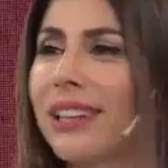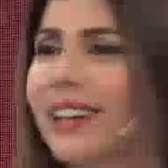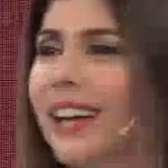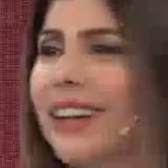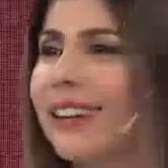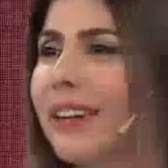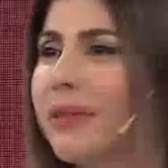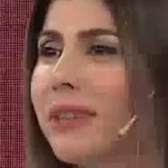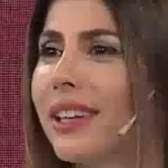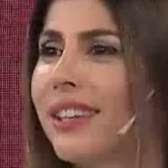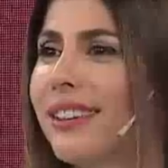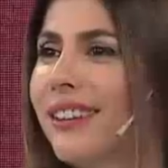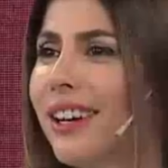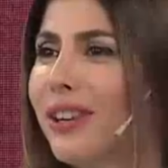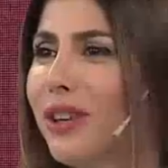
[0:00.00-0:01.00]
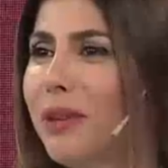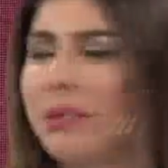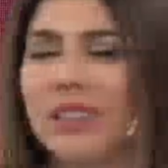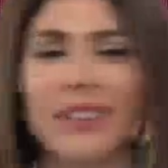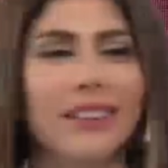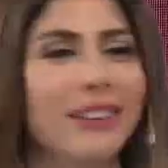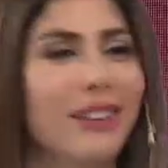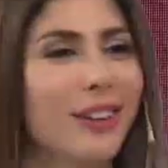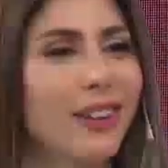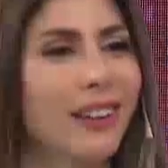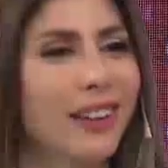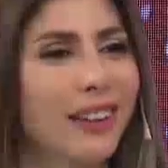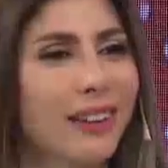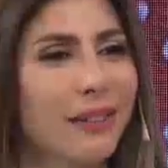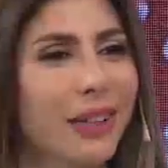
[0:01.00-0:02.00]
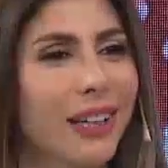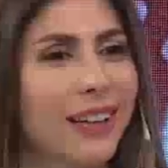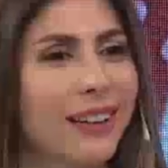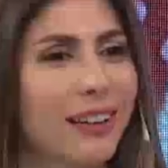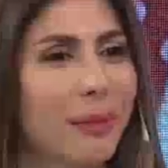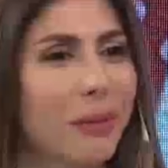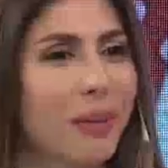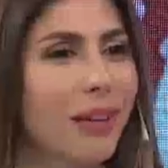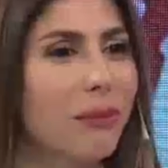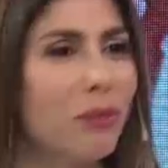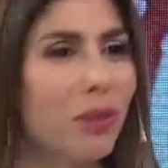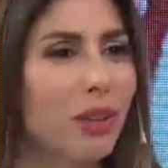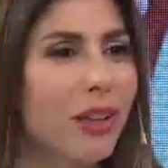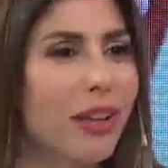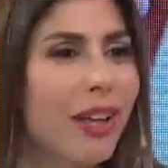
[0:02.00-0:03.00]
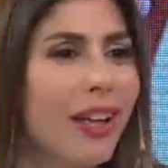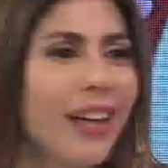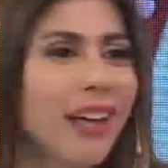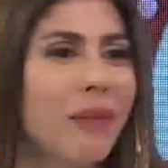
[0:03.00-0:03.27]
encanta, me encanta hablar con el ministro, ¿eh? Me encanta. Pues, a mí también.